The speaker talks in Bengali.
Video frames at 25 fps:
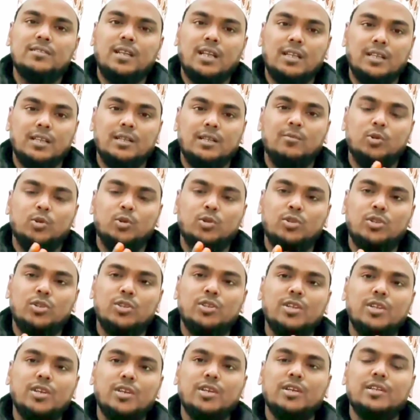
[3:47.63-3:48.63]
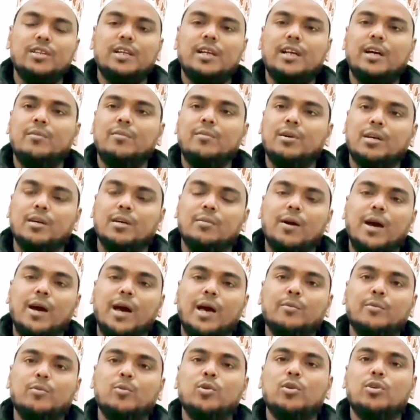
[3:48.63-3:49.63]
তাদের মধ্যে থেকে যারা আমাকে
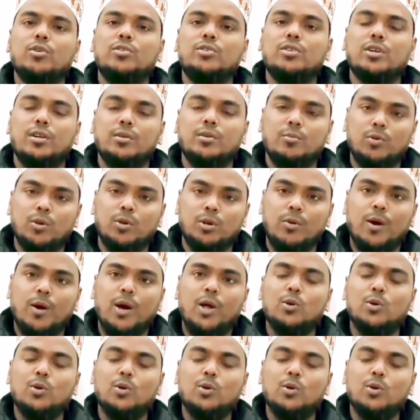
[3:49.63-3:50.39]
ভাই বলে ছেলে বলে